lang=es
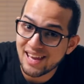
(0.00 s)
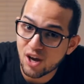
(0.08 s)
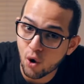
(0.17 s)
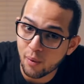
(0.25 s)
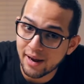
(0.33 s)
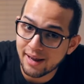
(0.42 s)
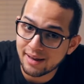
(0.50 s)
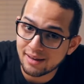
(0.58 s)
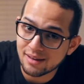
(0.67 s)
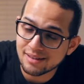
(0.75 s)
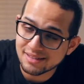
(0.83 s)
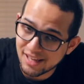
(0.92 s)
Y cobré
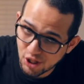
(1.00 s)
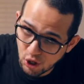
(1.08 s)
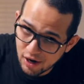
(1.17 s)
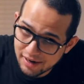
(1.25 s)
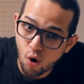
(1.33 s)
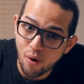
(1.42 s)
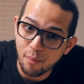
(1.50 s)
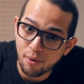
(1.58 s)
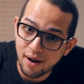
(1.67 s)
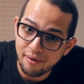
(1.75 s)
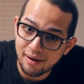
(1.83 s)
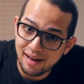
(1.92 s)
100 dólares. Cobré
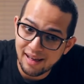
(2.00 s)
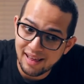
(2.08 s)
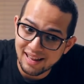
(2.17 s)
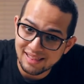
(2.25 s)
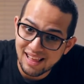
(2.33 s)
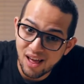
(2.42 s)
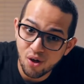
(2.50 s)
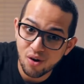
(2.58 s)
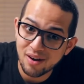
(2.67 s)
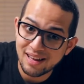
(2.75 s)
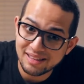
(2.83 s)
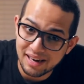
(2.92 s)
por
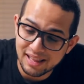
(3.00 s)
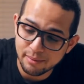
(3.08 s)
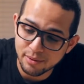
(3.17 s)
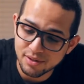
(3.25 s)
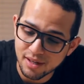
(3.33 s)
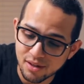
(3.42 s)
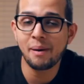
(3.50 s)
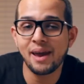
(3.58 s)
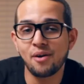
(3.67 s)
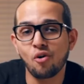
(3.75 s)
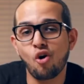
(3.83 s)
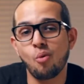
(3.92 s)
adelantado el 30%.
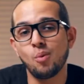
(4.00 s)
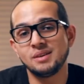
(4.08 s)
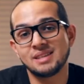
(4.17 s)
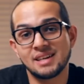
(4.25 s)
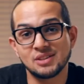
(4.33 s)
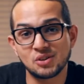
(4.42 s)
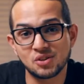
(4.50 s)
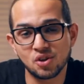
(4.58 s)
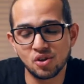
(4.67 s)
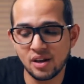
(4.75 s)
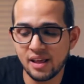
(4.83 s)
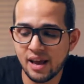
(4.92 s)
Pero como hice la
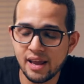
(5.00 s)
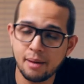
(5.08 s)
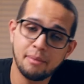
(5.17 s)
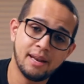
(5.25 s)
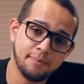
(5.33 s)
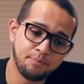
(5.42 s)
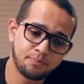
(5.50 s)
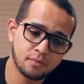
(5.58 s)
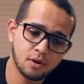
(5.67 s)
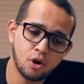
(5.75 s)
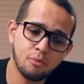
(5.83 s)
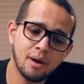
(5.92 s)
negociación, yo le dije a ella, mira,
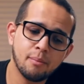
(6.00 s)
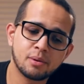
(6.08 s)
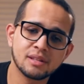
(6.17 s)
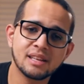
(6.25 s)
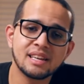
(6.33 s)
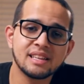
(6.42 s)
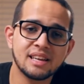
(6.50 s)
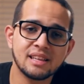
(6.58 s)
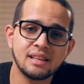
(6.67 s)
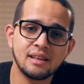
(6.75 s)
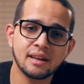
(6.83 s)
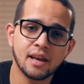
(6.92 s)
lo más importante es que tienes
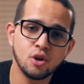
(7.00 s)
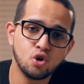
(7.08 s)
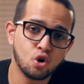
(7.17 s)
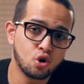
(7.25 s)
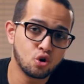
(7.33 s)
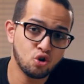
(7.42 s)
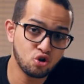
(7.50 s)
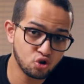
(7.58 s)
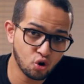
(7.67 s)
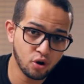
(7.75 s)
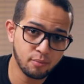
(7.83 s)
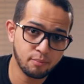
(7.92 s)
que entender que yo no soy